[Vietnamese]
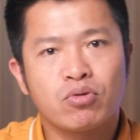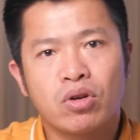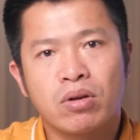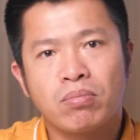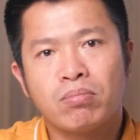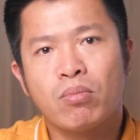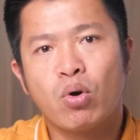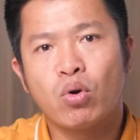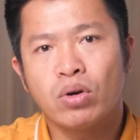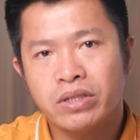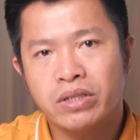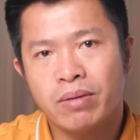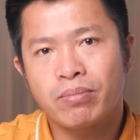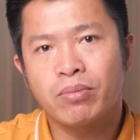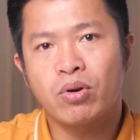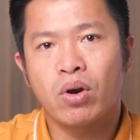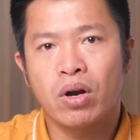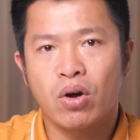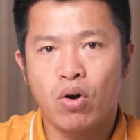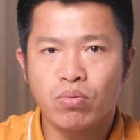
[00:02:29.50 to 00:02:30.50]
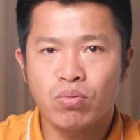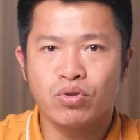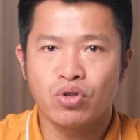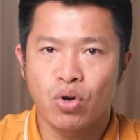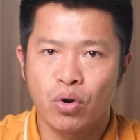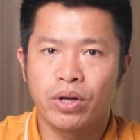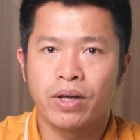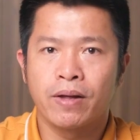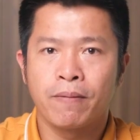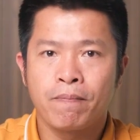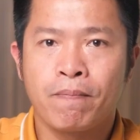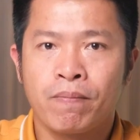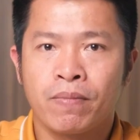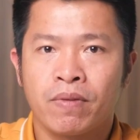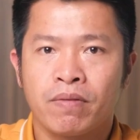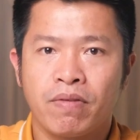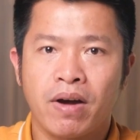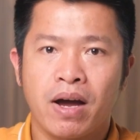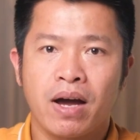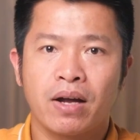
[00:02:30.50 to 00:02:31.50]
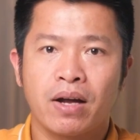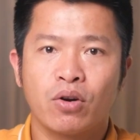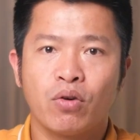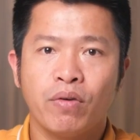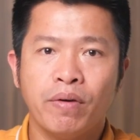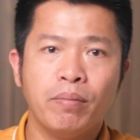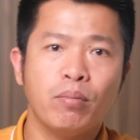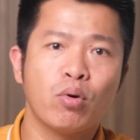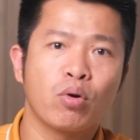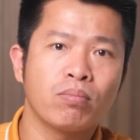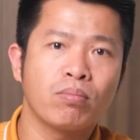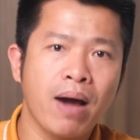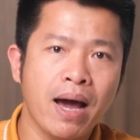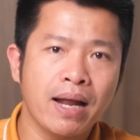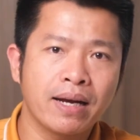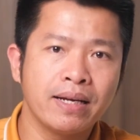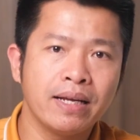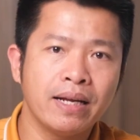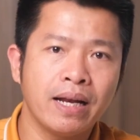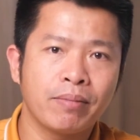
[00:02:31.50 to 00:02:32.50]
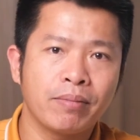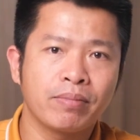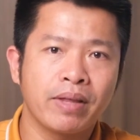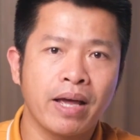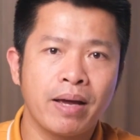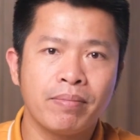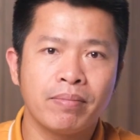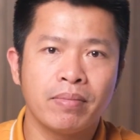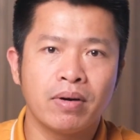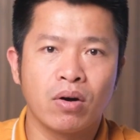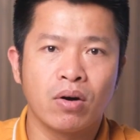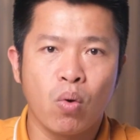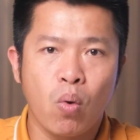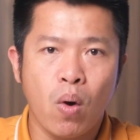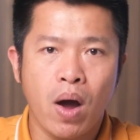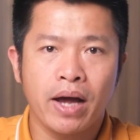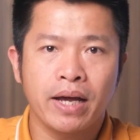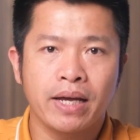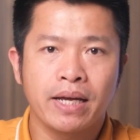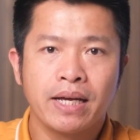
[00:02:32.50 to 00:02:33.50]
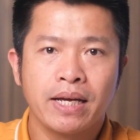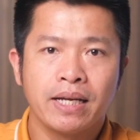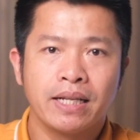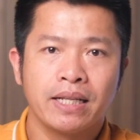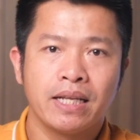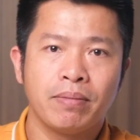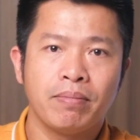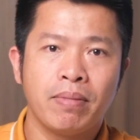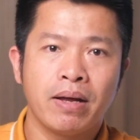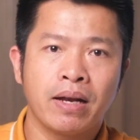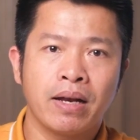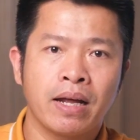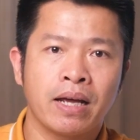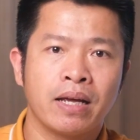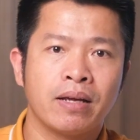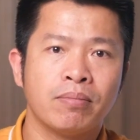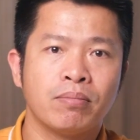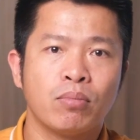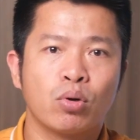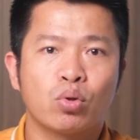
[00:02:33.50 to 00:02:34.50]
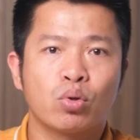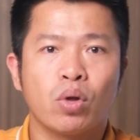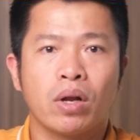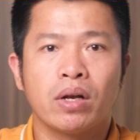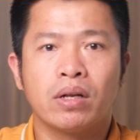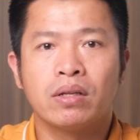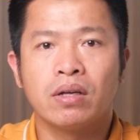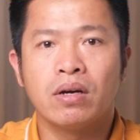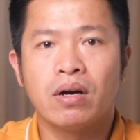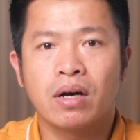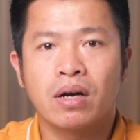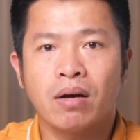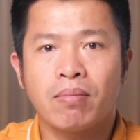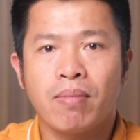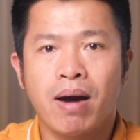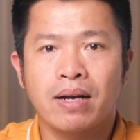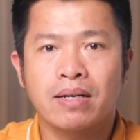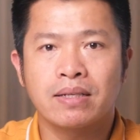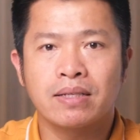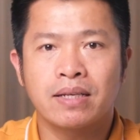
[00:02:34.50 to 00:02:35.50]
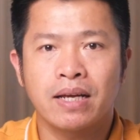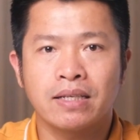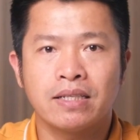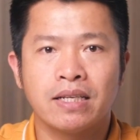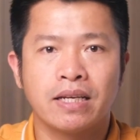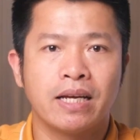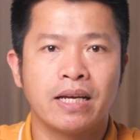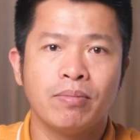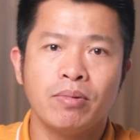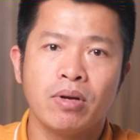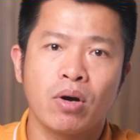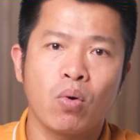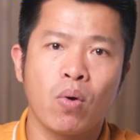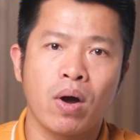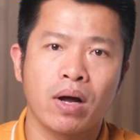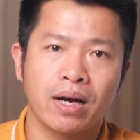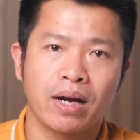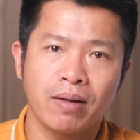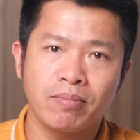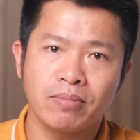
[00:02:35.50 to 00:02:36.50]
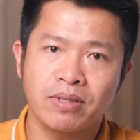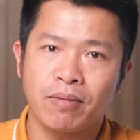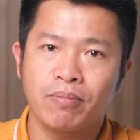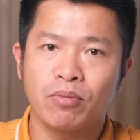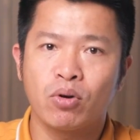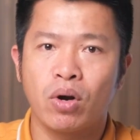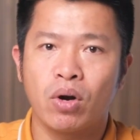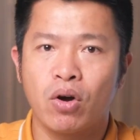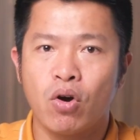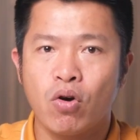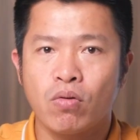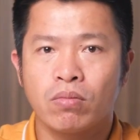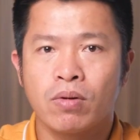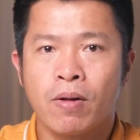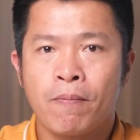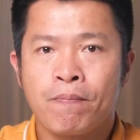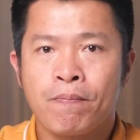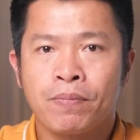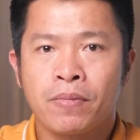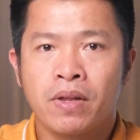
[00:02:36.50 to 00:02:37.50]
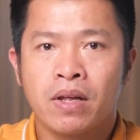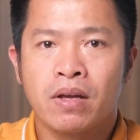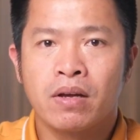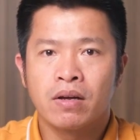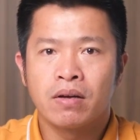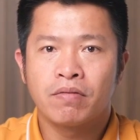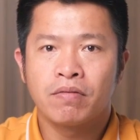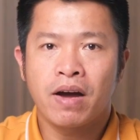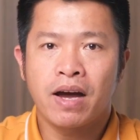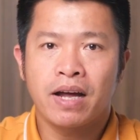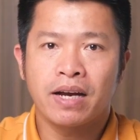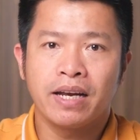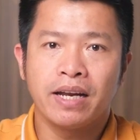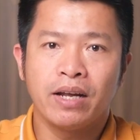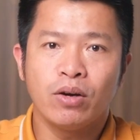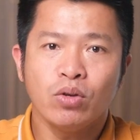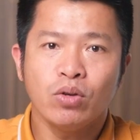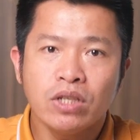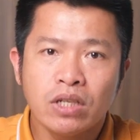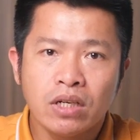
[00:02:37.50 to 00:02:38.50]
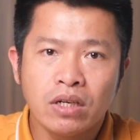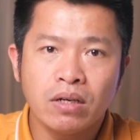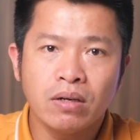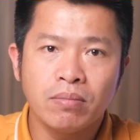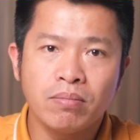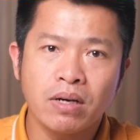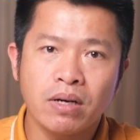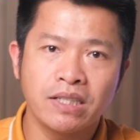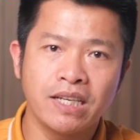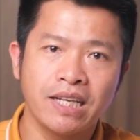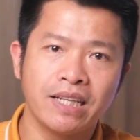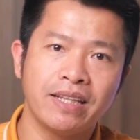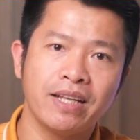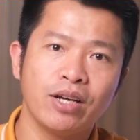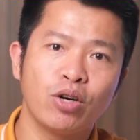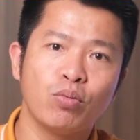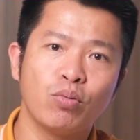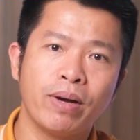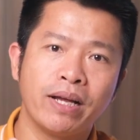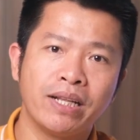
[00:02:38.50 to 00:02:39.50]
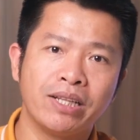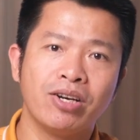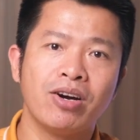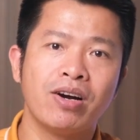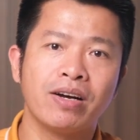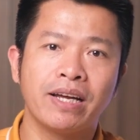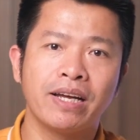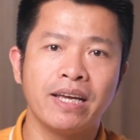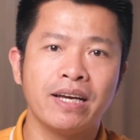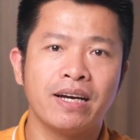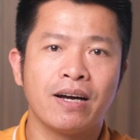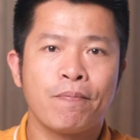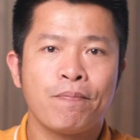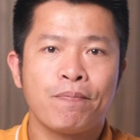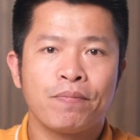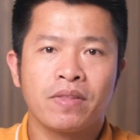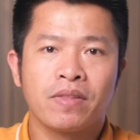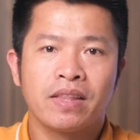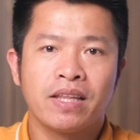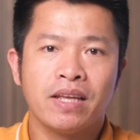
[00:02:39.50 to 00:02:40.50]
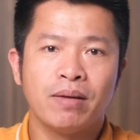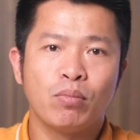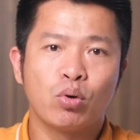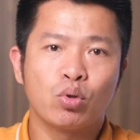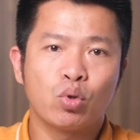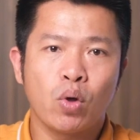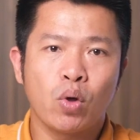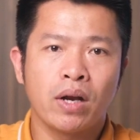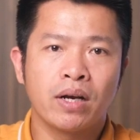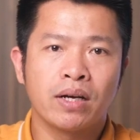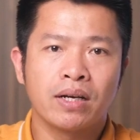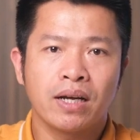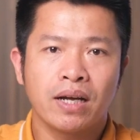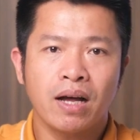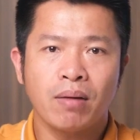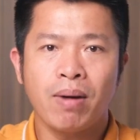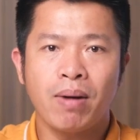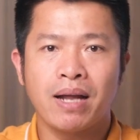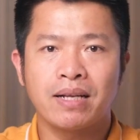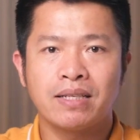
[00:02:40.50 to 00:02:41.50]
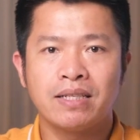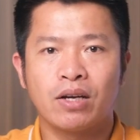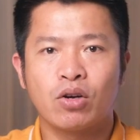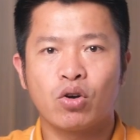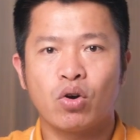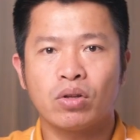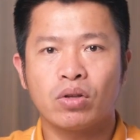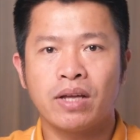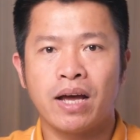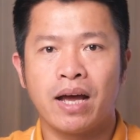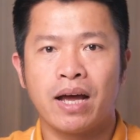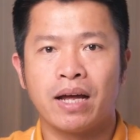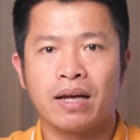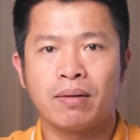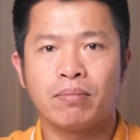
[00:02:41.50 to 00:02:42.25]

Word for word: cho đến 400 đô la Úc rồi. Và đối với một bạn đi làm thêm ở ngoài thì bên này một tuần thường các bạn sẽ chỉ kiếm được khoảng 500 đô la Úc. Và nếu như mức chi tiêu bình thường kia thì một tuần các bạn chỉ có thể